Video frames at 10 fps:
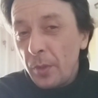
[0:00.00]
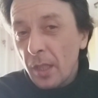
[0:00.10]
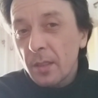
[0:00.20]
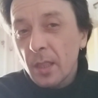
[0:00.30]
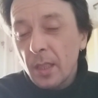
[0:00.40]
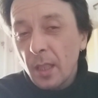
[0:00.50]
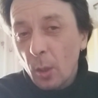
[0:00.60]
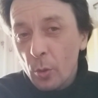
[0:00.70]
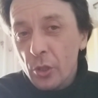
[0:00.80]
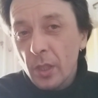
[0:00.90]
некоторые
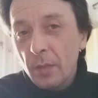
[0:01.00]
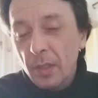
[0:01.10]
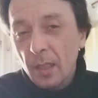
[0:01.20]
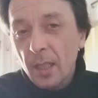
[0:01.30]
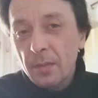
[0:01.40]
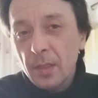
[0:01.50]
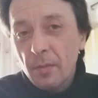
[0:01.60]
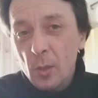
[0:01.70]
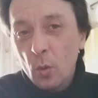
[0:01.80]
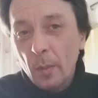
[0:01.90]
хорошие фотографии в
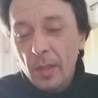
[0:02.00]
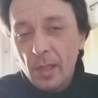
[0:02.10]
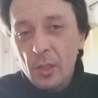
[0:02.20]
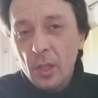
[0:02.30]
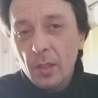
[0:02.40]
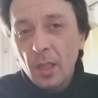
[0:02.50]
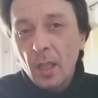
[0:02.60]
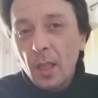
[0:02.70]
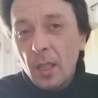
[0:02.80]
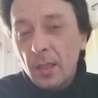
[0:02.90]
высоком разрешении,
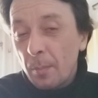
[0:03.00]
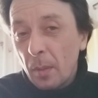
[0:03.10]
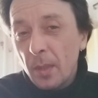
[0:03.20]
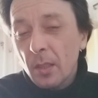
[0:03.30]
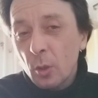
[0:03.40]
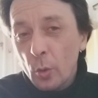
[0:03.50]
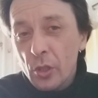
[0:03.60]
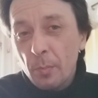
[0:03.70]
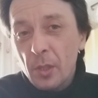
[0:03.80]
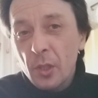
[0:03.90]
например, той
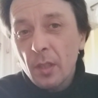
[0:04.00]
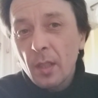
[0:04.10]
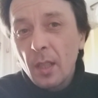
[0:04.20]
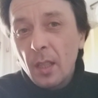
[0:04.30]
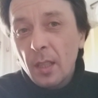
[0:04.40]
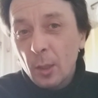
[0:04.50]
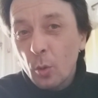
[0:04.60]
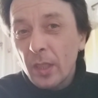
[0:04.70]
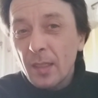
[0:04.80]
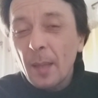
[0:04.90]
же пещеры,
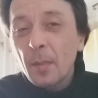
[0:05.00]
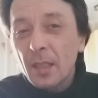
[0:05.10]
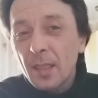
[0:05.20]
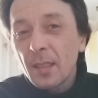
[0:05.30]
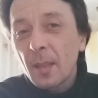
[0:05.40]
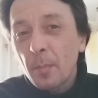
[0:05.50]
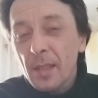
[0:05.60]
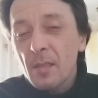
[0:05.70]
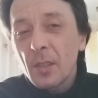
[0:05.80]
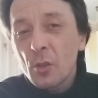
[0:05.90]
которой там где-то
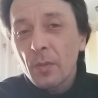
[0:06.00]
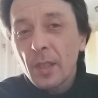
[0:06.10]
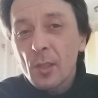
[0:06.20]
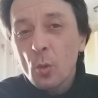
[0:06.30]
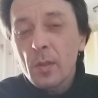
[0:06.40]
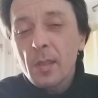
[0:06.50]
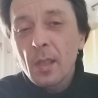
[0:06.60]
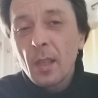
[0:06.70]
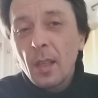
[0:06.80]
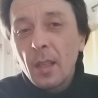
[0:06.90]
просвечивает
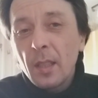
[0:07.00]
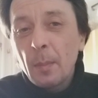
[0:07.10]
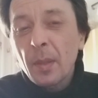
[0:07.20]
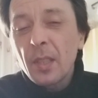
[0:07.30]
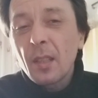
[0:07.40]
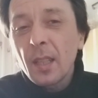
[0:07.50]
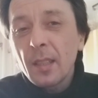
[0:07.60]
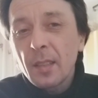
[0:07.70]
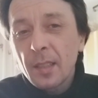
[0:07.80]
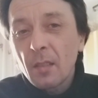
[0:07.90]
солнце и
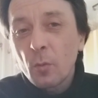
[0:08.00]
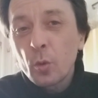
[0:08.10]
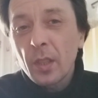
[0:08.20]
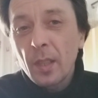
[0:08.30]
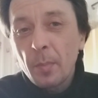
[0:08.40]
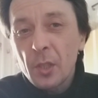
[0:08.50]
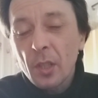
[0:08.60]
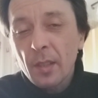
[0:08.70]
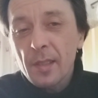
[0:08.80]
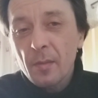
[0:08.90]
проникает этот внутренний
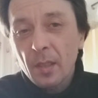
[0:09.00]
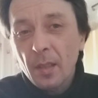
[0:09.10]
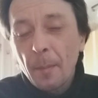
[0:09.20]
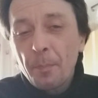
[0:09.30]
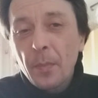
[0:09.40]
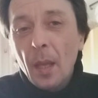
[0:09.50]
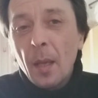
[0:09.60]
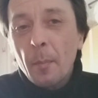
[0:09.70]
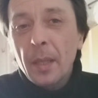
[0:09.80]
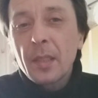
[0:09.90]
пещерный свет.
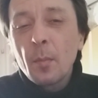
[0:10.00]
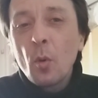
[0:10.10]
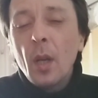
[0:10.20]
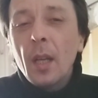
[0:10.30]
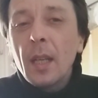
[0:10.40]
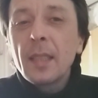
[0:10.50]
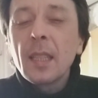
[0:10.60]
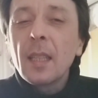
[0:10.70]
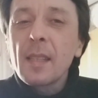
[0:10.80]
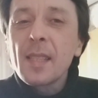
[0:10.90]
Поэтому
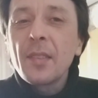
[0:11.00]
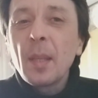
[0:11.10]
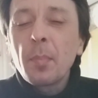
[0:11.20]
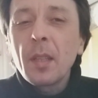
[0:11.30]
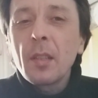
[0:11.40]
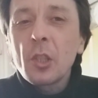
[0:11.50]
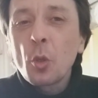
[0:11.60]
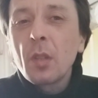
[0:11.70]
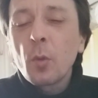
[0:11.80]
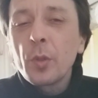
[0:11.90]
это задний план,
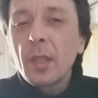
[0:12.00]
что-то вроде